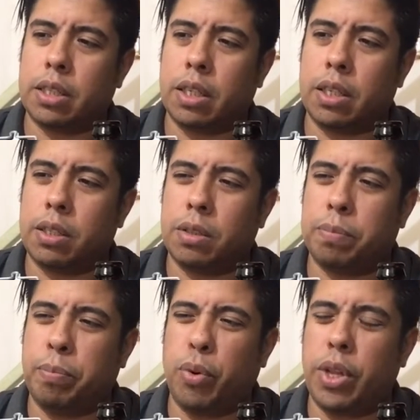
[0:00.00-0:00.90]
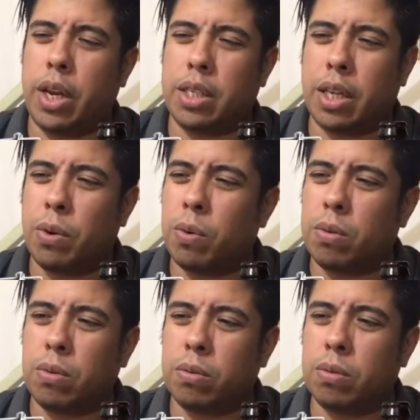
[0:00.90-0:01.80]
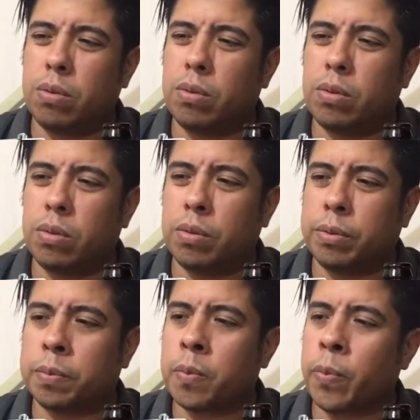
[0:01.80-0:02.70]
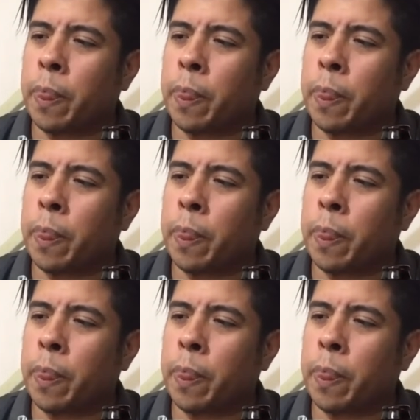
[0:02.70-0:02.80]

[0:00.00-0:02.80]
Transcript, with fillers: es pudiera ser un,